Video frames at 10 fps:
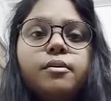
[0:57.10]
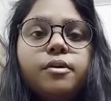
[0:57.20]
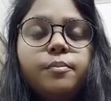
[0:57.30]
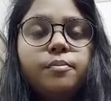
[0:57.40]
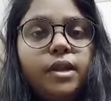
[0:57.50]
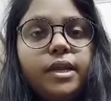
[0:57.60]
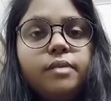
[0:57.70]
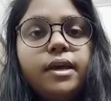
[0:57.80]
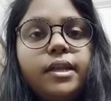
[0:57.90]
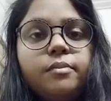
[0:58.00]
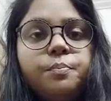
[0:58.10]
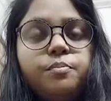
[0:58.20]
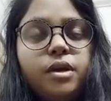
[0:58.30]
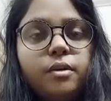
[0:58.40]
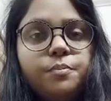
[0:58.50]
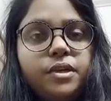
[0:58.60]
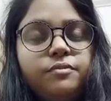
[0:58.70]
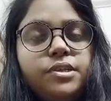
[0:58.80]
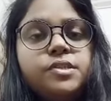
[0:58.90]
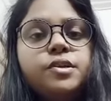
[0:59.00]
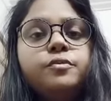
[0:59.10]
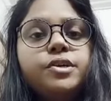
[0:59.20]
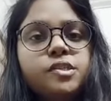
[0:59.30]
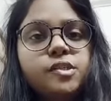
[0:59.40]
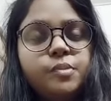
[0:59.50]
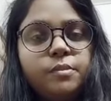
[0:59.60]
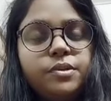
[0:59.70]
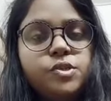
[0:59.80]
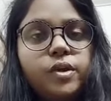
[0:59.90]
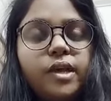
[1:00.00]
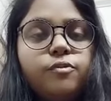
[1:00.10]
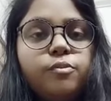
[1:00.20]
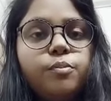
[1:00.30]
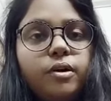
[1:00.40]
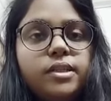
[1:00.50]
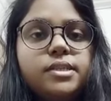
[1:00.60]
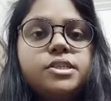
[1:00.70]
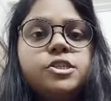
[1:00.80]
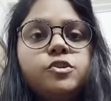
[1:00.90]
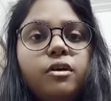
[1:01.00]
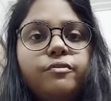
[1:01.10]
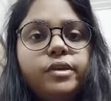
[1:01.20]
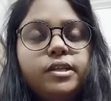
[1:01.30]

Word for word: लेकिन मैंने प्रीवियस ईयर क्वेश्चन पेपर जो हैं वो बहुत अच्छे से सॉल्व किए थे